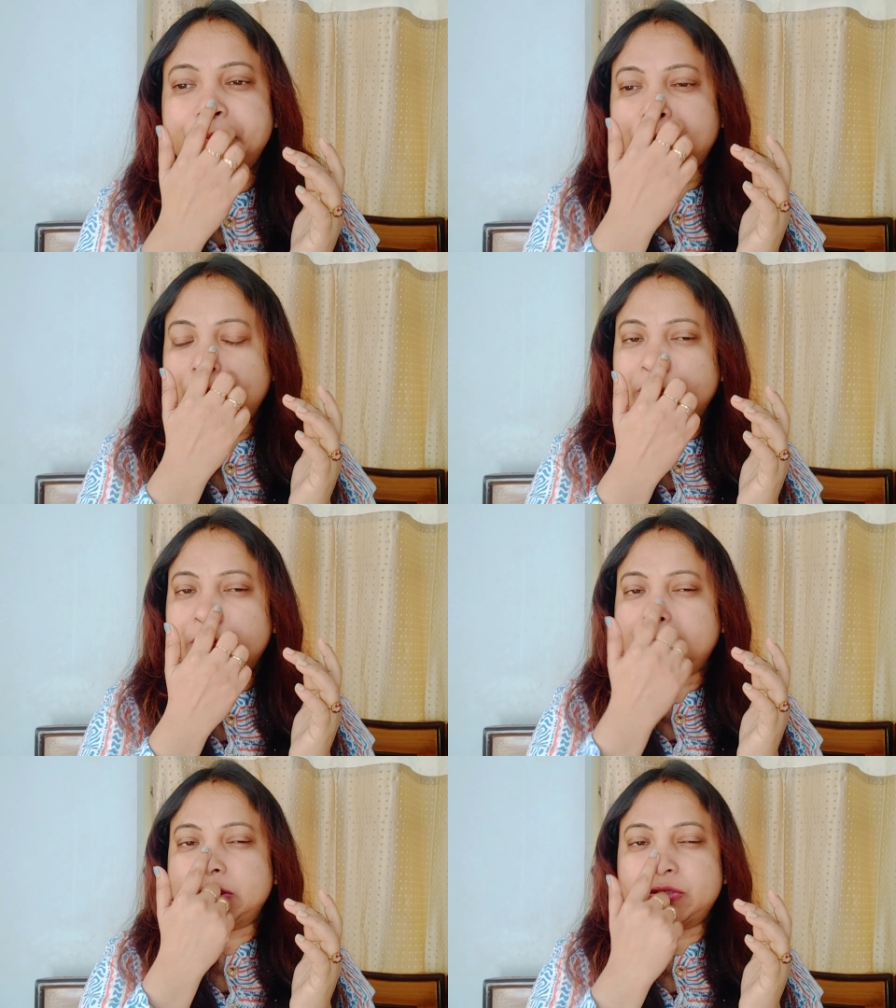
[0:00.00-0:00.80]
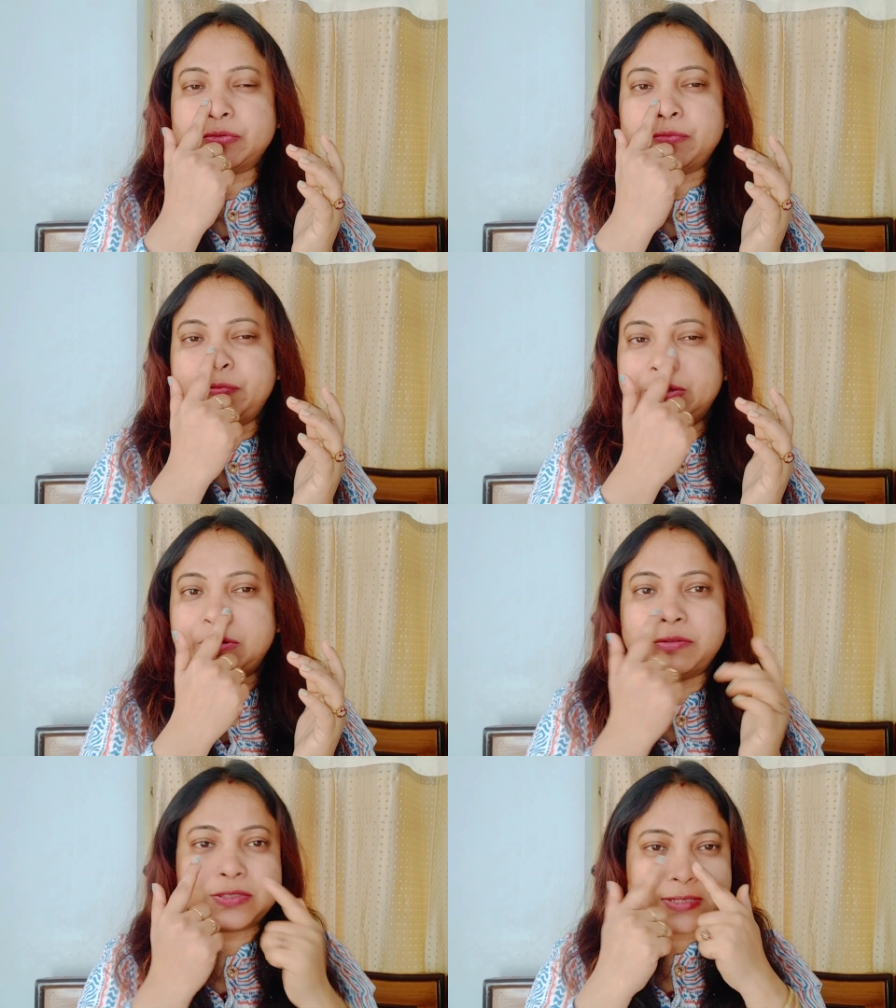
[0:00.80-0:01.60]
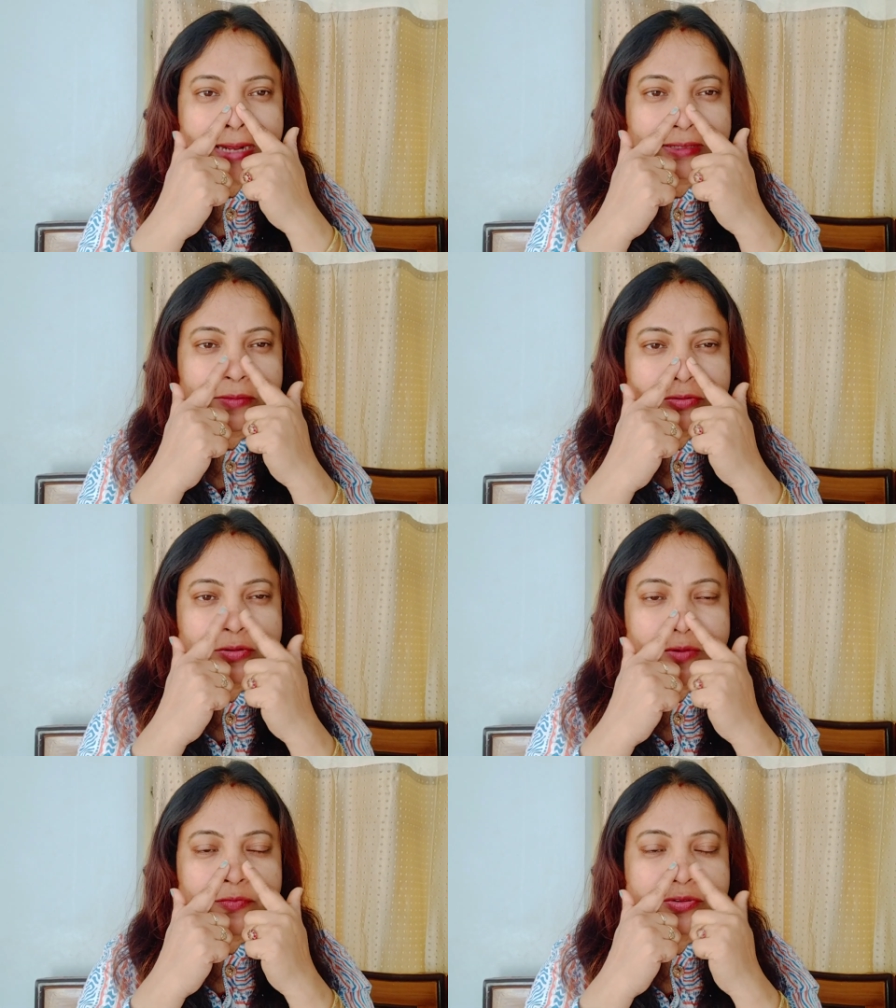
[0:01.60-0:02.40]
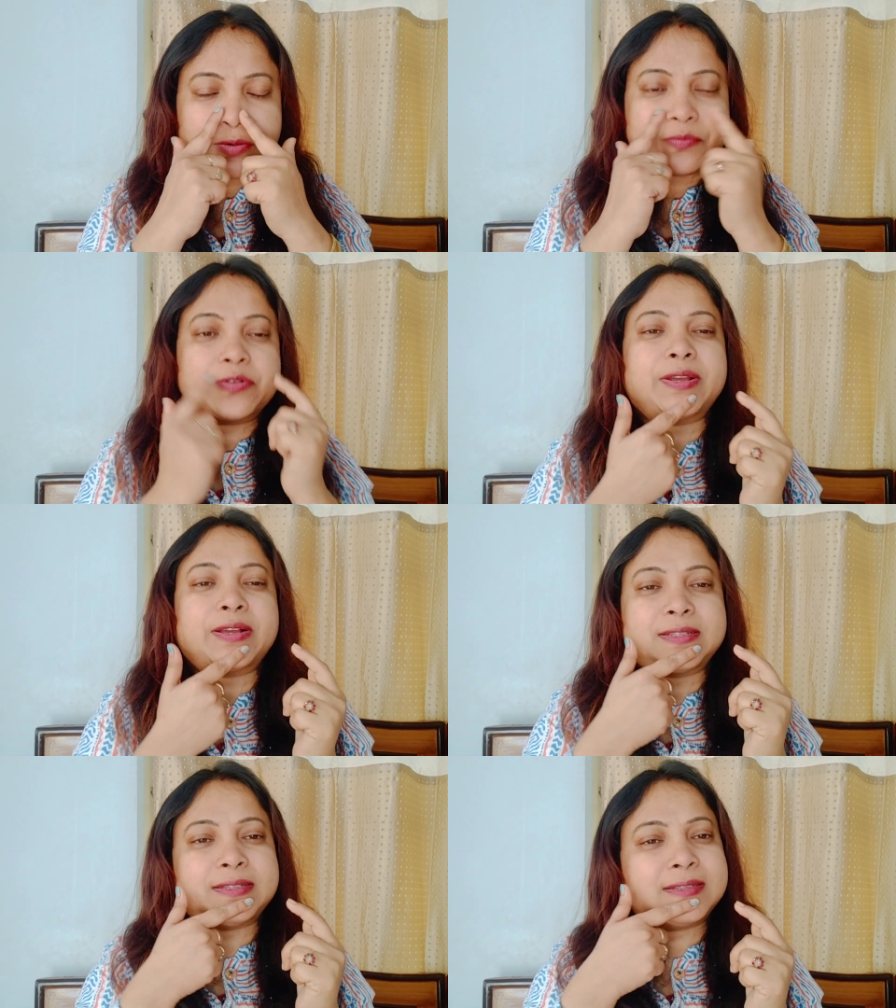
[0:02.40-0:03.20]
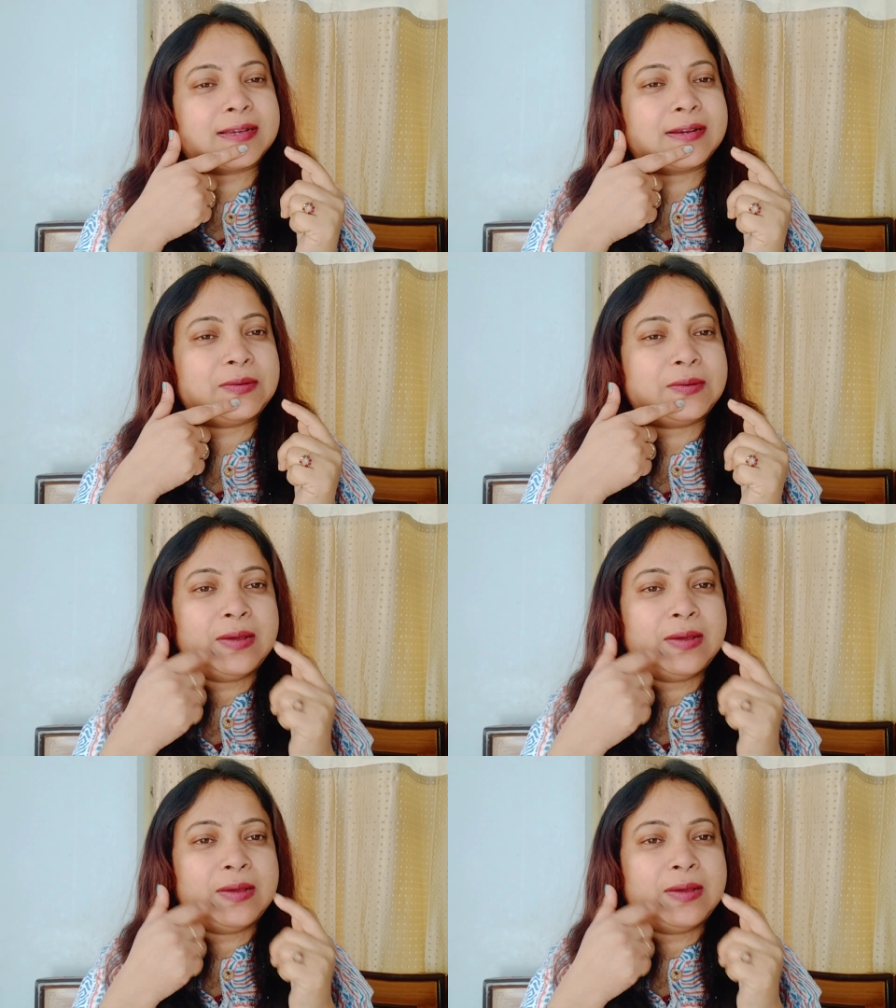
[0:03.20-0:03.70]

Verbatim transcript: কোনো কিছু ফিল হচ্ছে না একদম সফট সফট হয়ে গেছে এই জায়গাগুলো